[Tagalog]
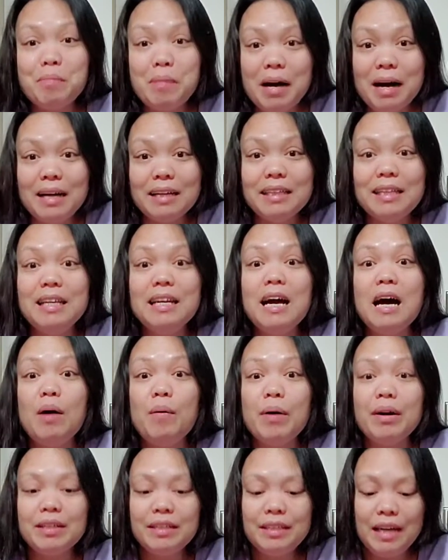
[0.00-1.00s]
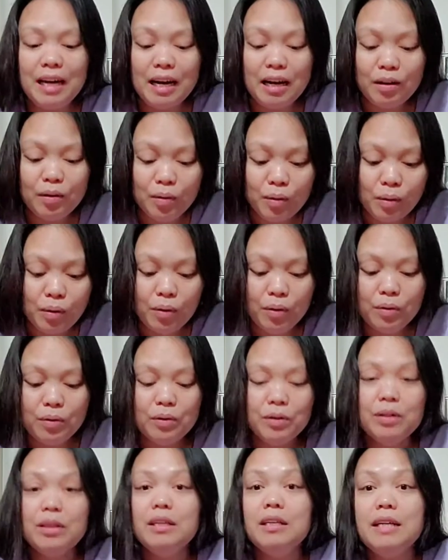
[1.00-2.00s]
lamang, tinawag niya ako
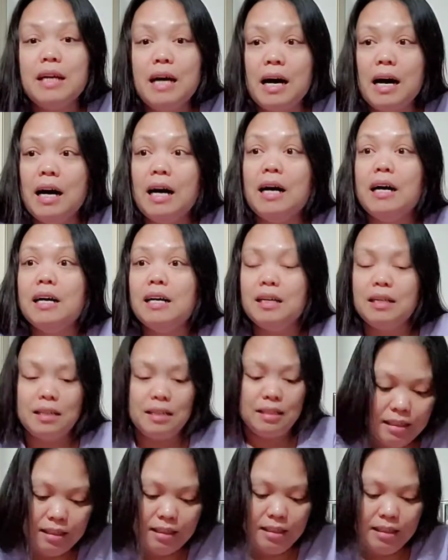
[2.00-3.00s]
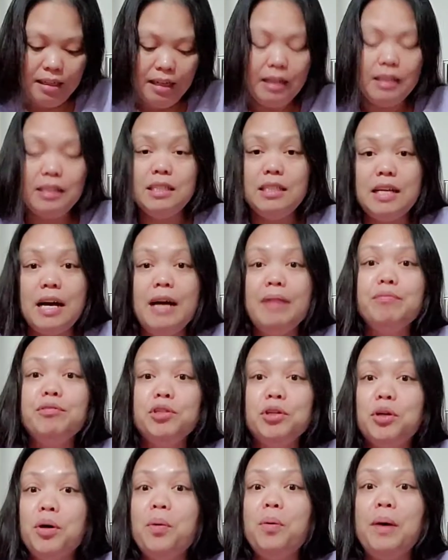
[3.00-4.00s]
na it's time
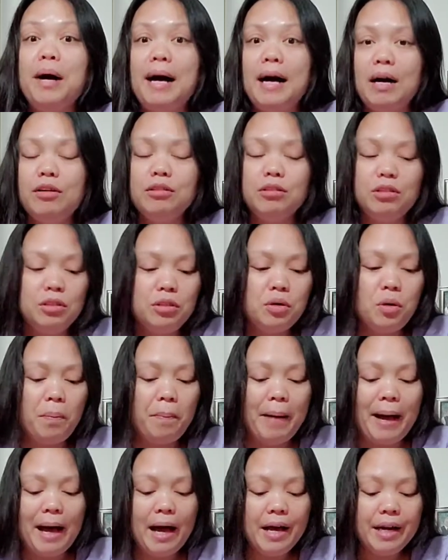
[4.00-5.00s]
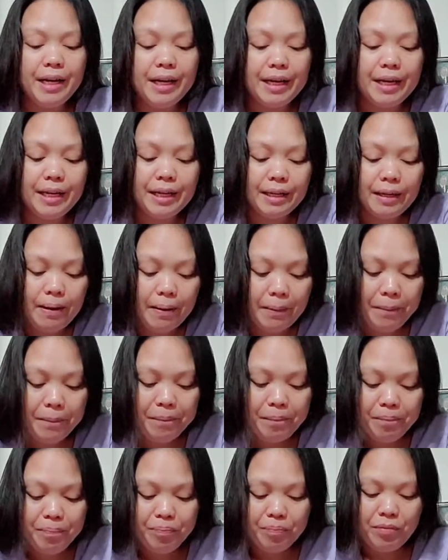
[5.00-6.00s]
to go out, to go party.
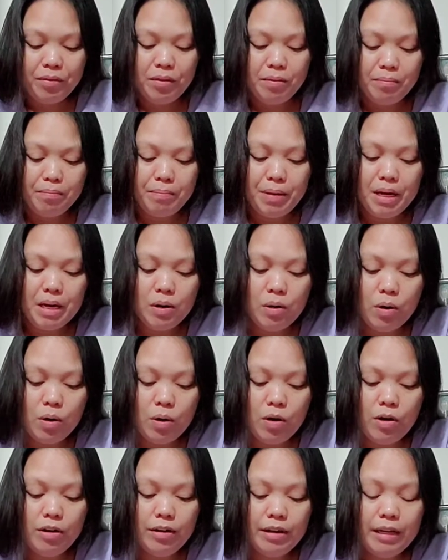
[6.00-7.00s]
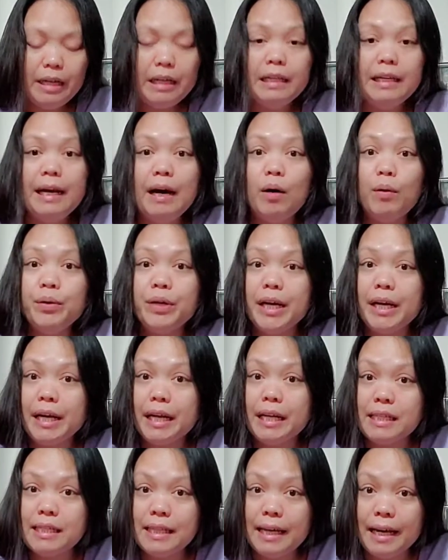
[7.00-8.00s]
Pero, hindi ako
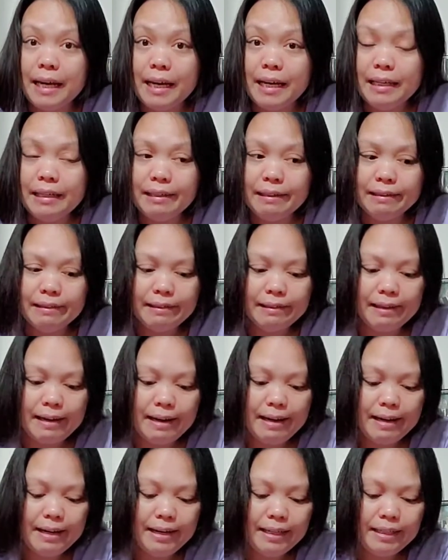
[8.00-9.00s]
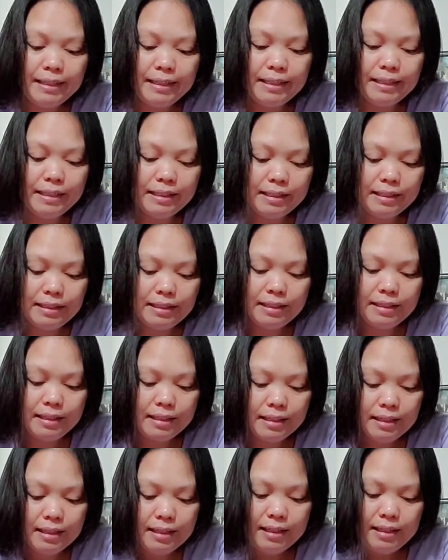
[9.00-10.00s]
nagising, guys.
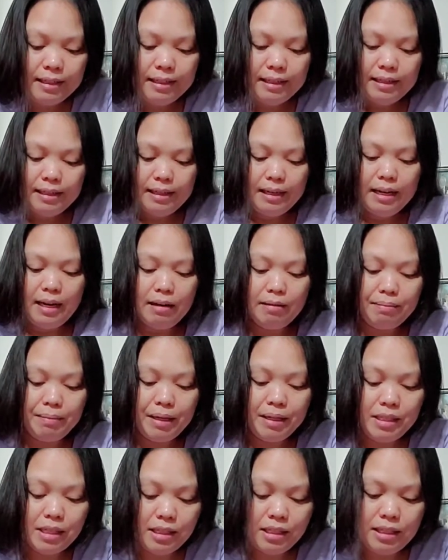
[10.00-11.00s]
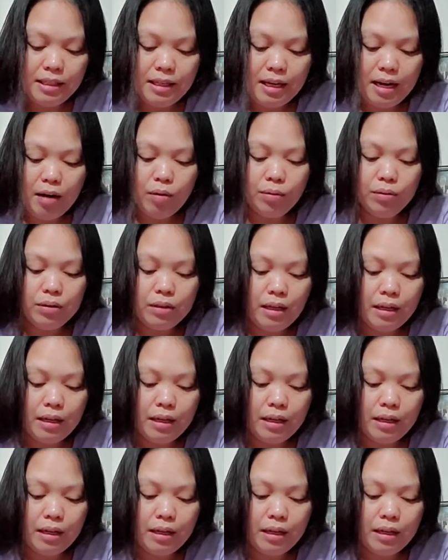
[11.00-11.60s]
Ilang beses niya akong